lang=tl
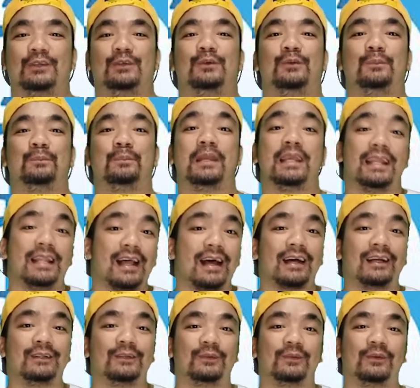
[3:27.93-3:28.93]
Yung
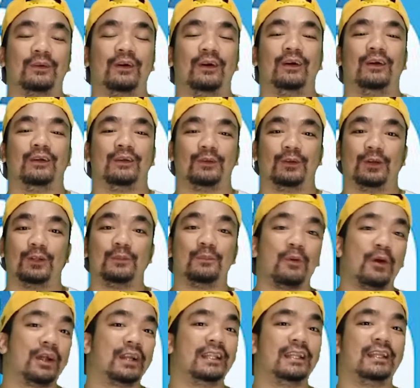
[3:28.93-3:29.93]
bilang ng good
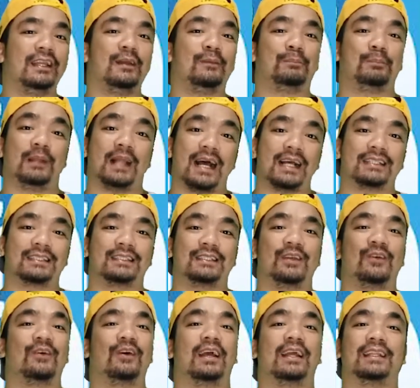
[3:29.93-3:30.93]
morning plus
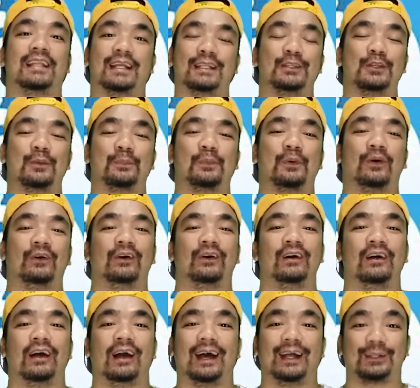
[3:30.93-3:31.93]
yung edad nyo
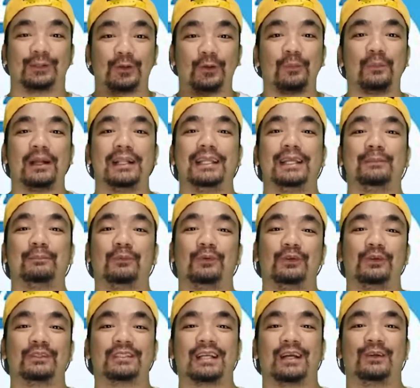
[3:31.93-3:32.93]
po kung mali
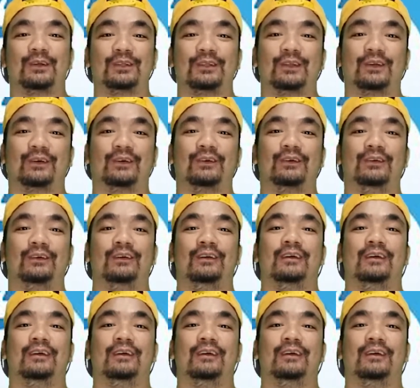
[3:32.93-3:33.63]
po yung sagot nyo,